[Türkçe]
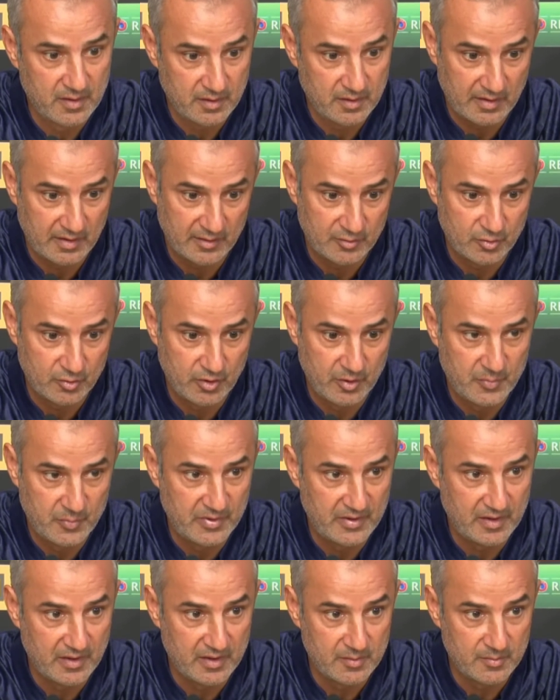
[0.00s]
kadroyu
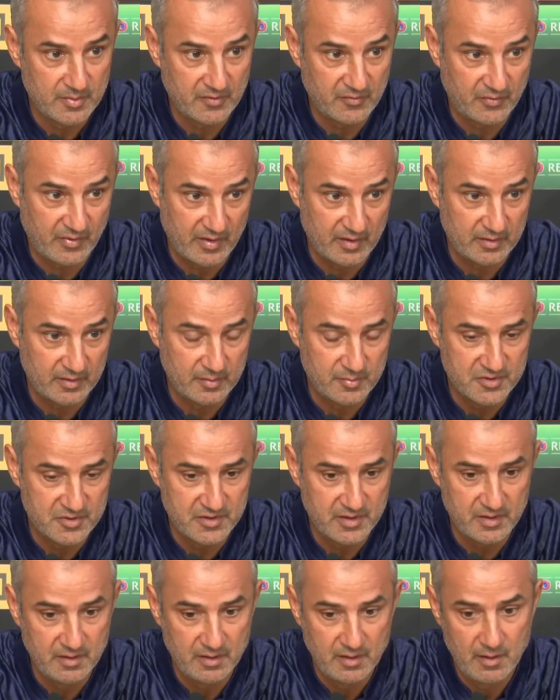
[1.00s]
planlamak farklı bir
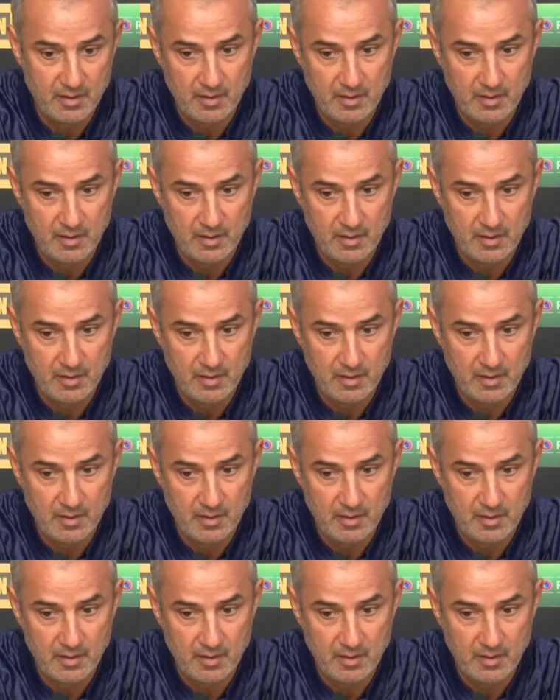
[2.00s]
şey.